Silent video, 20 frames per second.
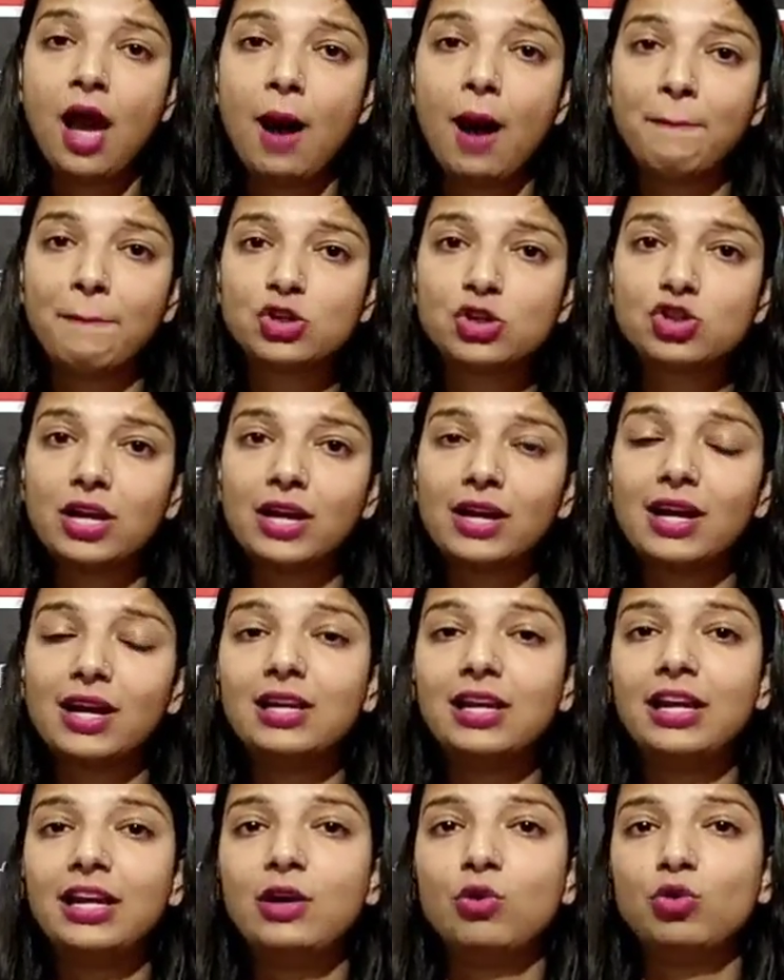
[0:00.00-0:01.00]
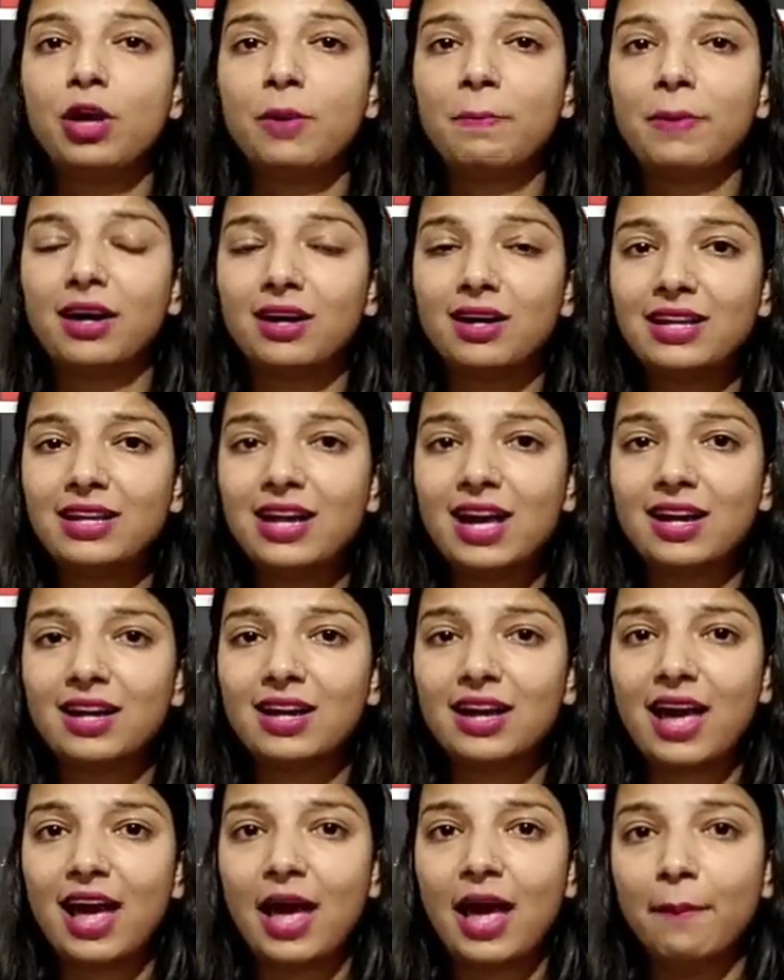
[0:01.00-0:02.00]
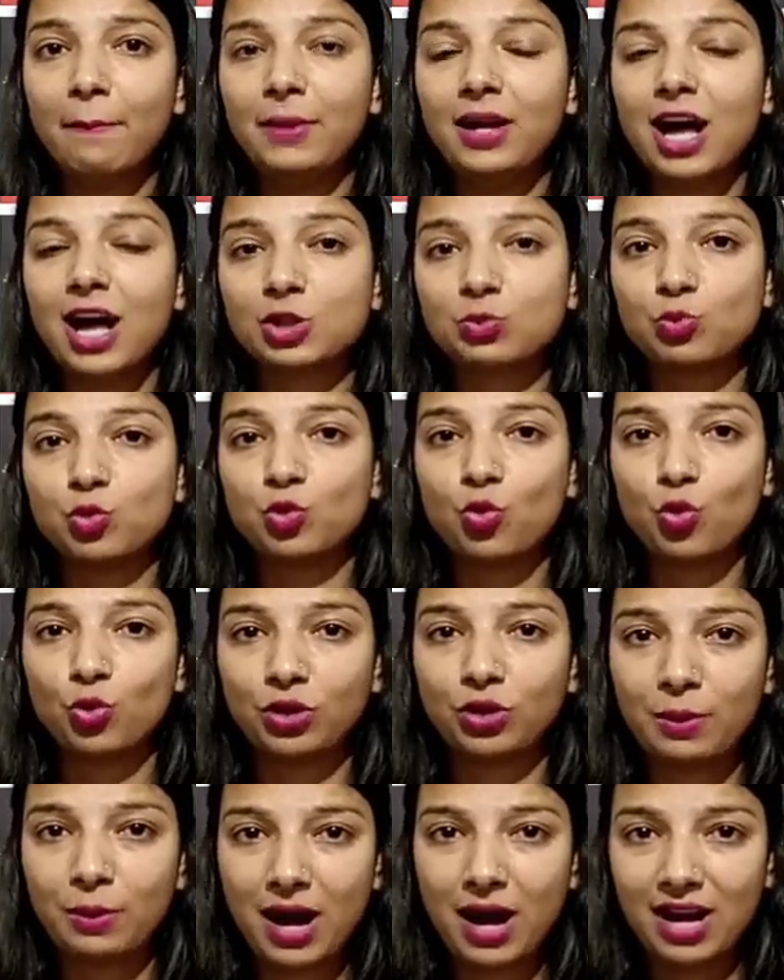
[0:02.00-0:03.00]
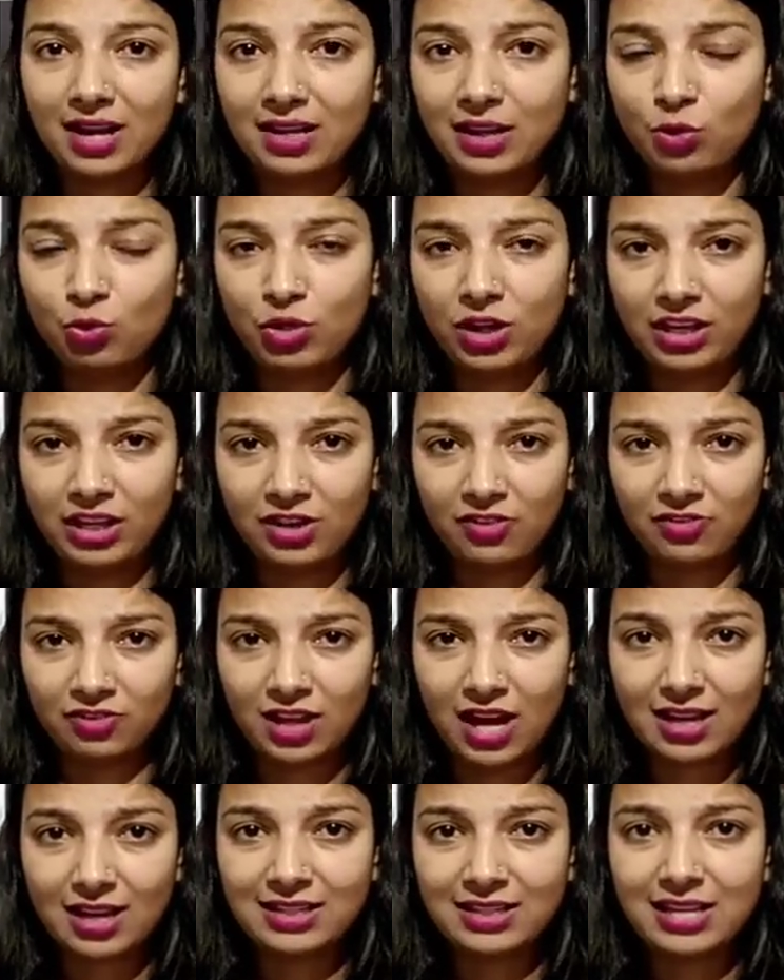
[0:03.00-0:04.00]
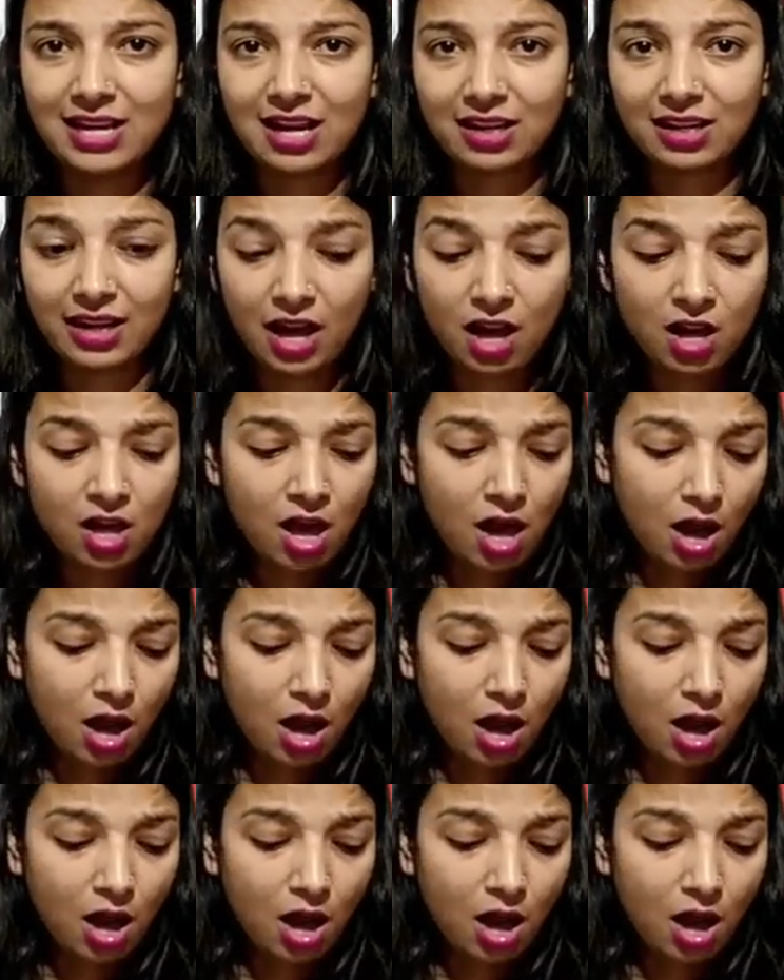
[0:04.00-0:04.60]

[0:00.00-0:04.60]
अब पिछले कल ही उन्हें पकड़ लिया गया गया है बिलासपुर कोर्ट के बाहर ही उन्हें गिरफ्तार किया गया